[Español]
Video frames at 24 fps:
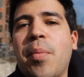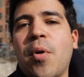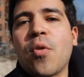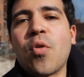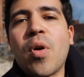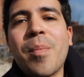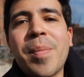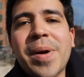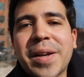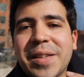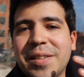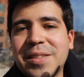
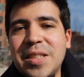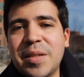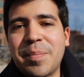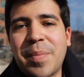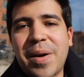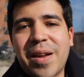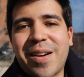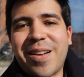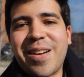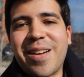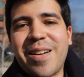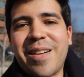pongo a
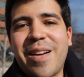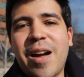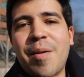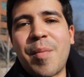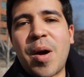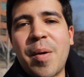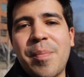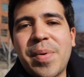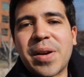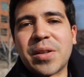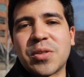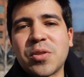participar a,
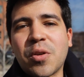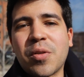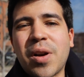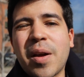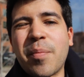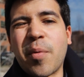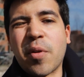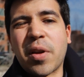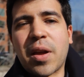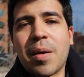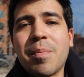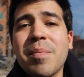más
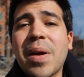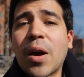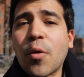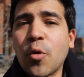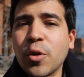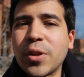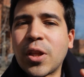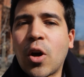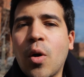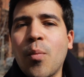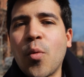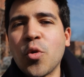personas porque me ha
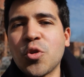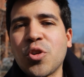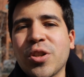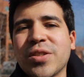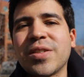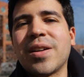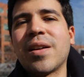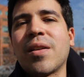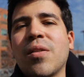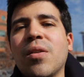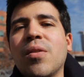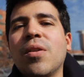gustado mucho
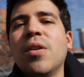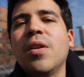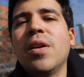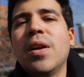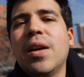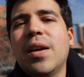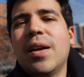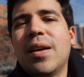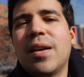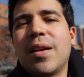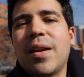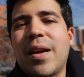hacerlo.
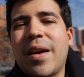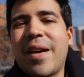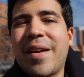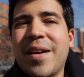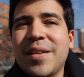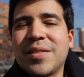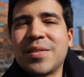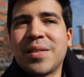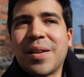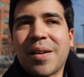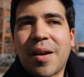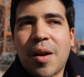
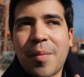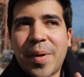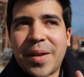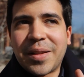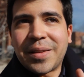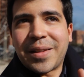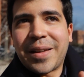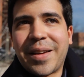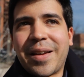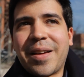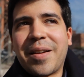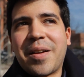Es
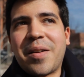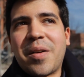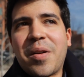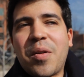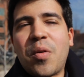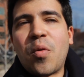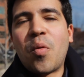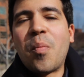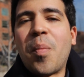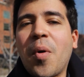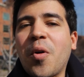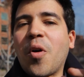realmente
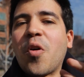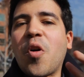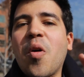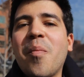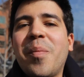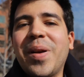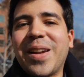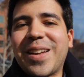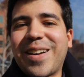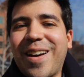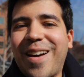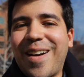un poco
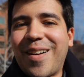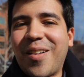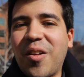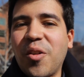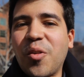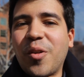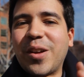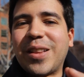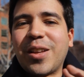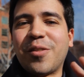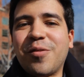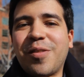
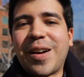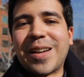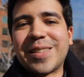complicado, no es tan